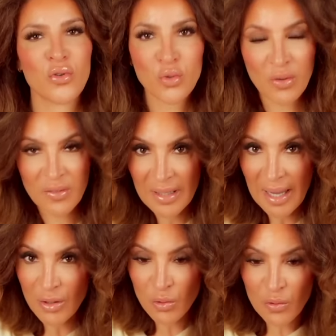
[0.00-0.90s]
retrouve
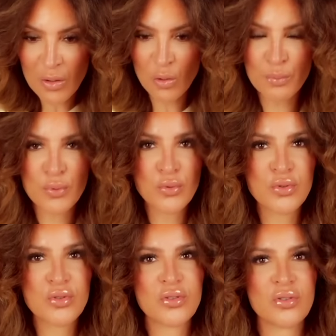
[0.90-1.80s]
avec un nouvel
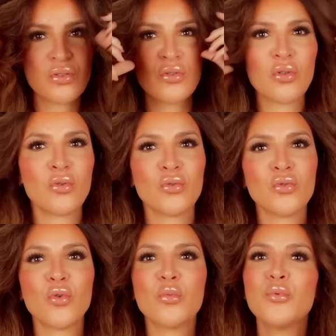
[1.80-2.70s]
opus de
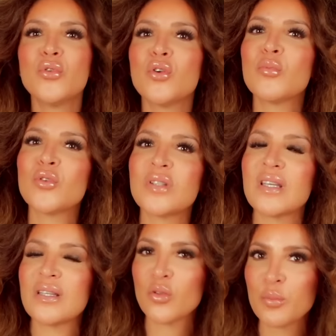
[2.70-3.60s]
nos bulles
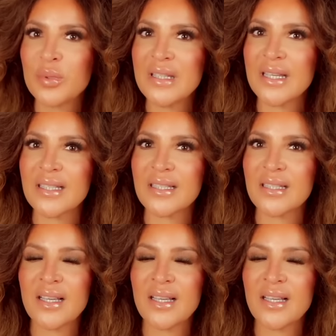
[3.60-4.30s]
beauté inopinées.